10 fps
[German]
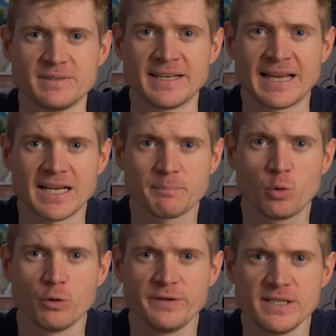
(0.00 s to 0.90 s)
Denn
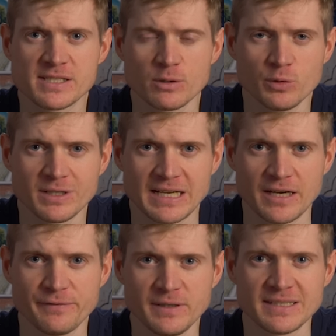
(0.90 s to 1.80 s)
Radprofis ohne
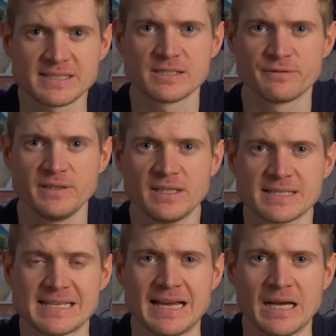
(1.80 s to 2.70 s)
Kaffee, das ist wie
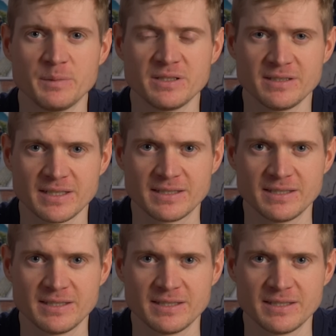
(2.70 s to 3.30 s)
das Amen in der